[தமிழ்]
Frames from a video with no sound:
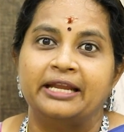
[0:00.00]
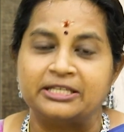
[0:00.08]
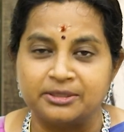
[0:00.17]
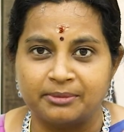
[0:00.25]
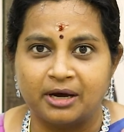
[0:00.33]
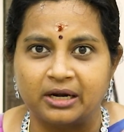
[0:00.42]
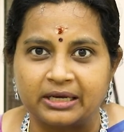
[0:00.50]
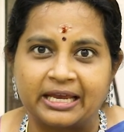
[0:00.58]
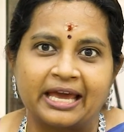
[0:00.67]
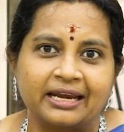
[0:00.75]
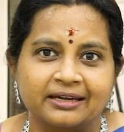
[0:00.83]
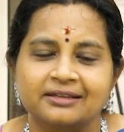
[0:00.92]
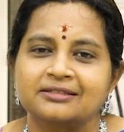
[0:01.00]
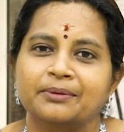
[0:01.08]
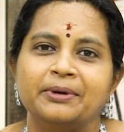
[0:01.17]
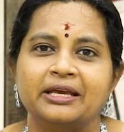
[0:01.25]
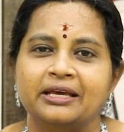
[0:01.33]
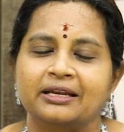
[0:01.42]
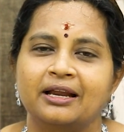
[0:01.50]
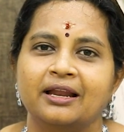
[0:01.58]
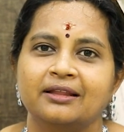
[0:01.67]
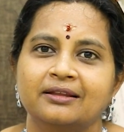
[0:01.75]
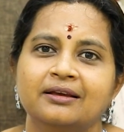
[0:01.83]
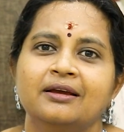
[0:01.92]
நிஜமான கேரக்டர்ஸ்
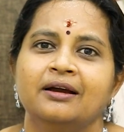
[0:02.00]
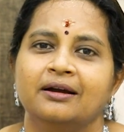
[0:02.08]
அப்படிங்கிறனால அது